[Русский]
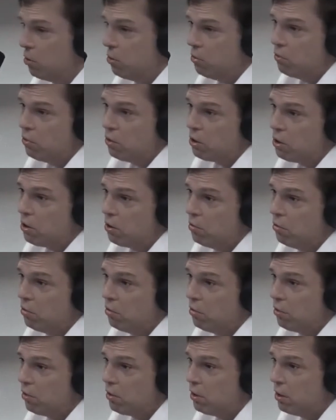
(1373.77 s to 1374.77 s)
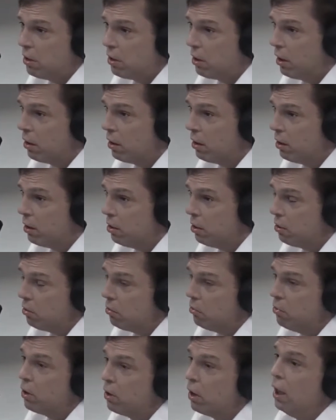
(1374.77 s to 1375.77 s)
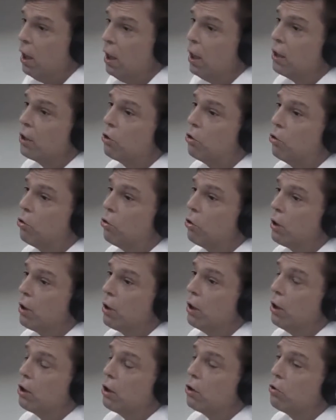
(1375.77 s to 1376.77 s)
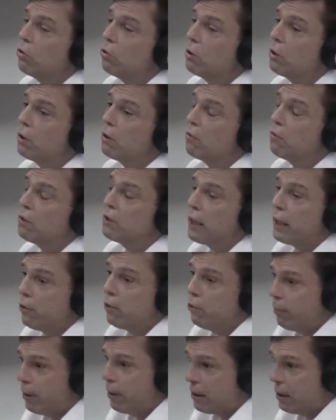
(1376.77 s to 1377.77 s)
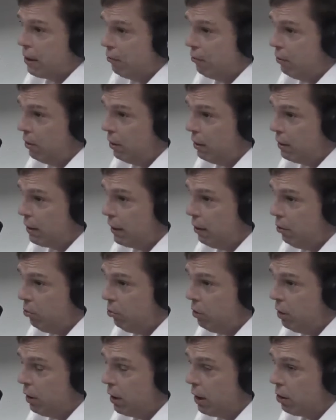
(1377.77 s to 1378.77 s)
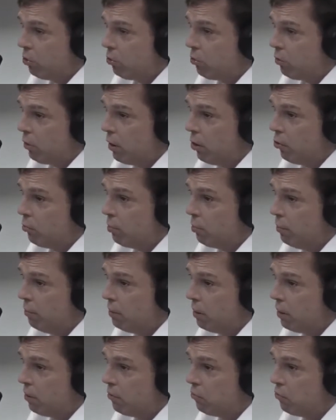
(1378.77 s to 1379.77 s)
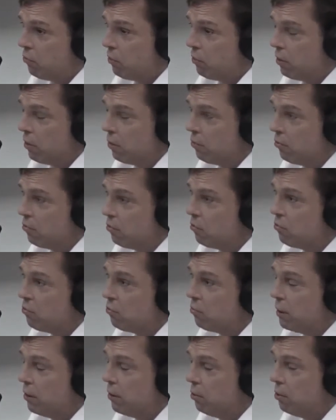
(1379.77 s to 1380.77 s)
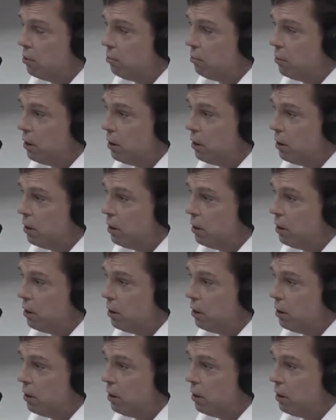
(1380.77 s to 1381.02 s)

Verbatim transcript: ну вы что, Сергей да? Андреевич, ну, ну вот... Как скажете. Тот тот высокопоставленный сотрудник, ага. которого я упоминал в, э, в предыдущем да.